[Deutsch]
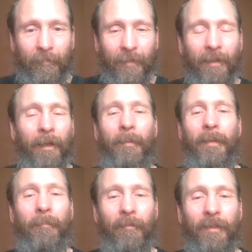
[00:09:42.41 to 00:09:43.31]
dann kann man
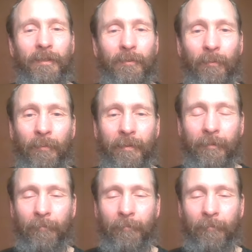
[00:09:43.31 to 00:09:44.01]
immer was tun.